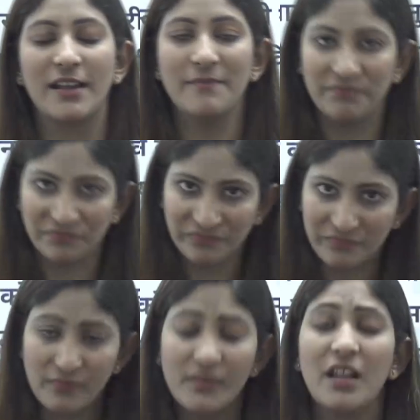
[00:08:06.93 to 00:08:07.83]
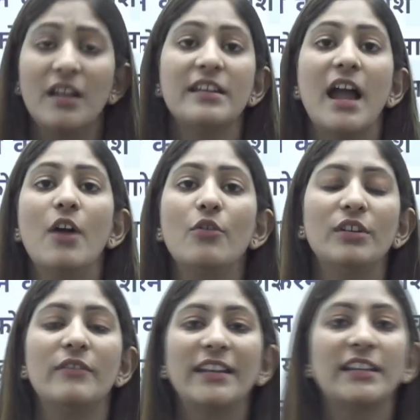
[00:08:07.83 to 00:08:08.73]
हैं यहाँ
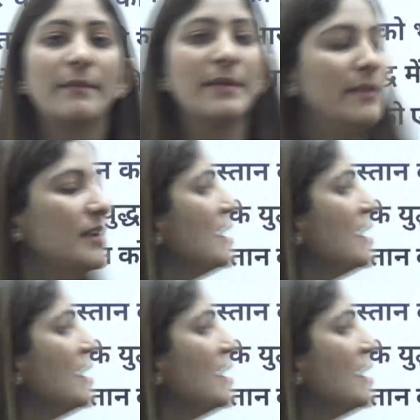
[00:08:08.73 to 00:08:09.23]
उग्रवाद अभी भी